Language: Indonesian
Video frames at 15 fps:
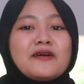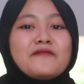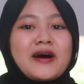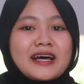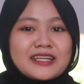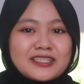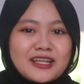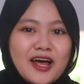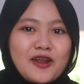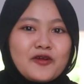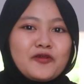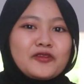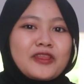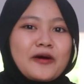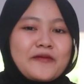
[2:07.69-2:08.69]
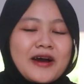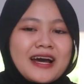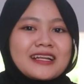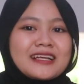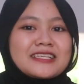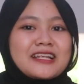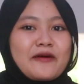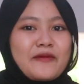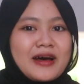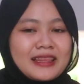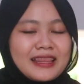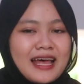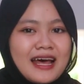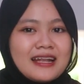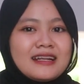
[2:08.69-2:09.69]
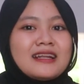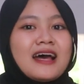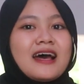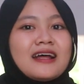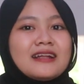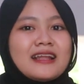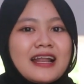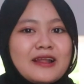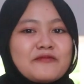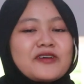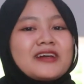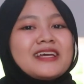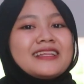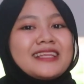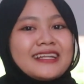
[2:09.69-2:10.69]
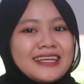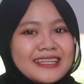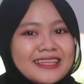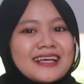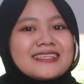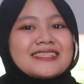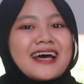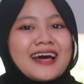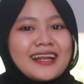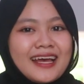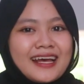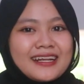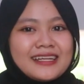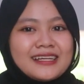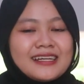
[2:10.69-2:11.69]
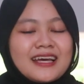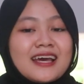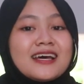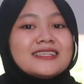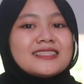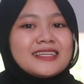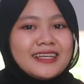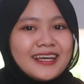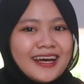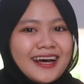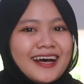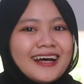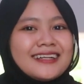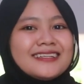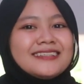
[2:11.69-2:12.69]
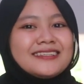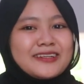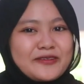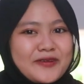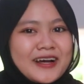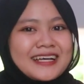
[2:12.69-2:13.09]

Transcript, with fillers: Mari selalu utamakan keselamatan dalam kegiatan kita sehari-hari. Sekian, terima